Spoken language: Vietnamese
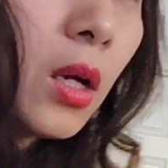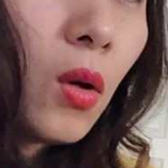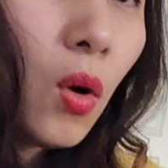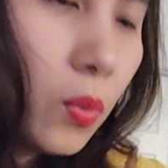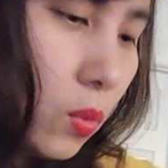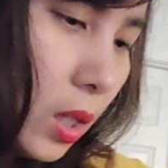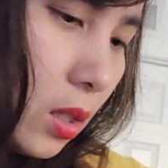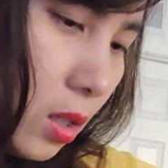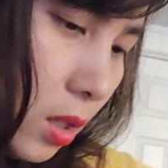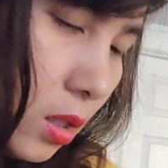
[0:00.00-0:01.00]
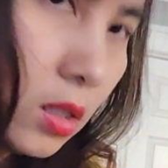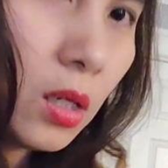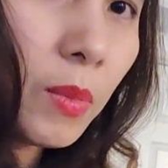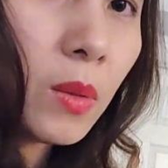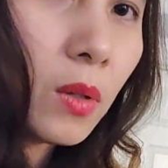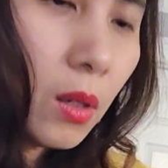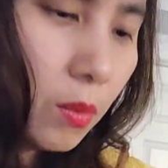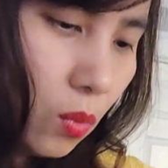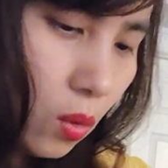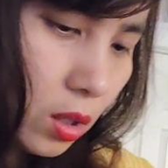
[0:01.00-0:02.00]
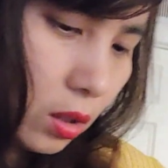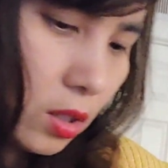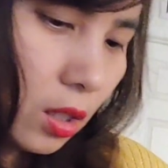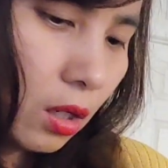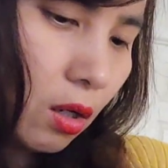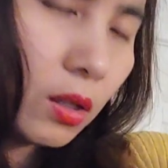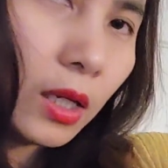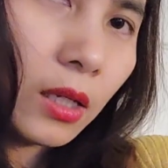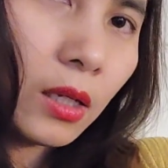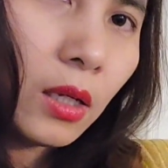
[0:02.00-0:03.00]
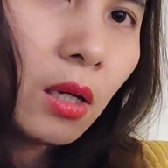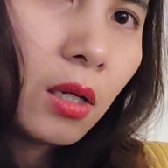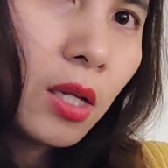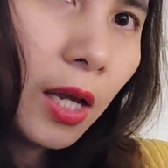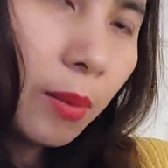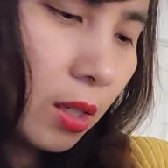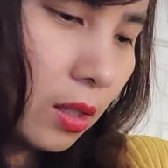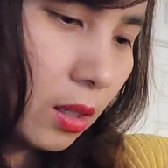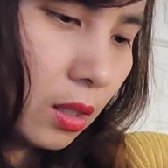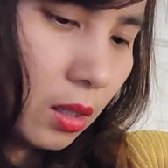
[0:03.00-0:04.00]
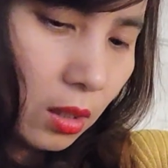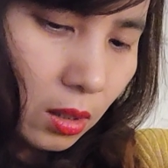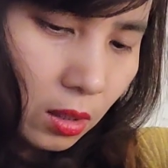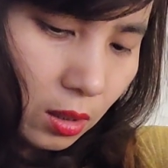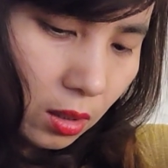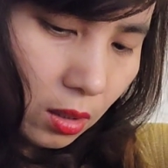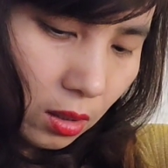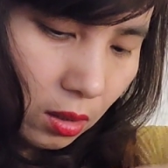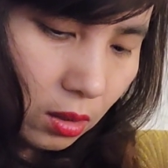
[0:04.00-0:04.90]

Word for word: cái hộp cũ này thì lần trước mình ờ, mua thì nó chỉ có lọ này này đi kèm này đó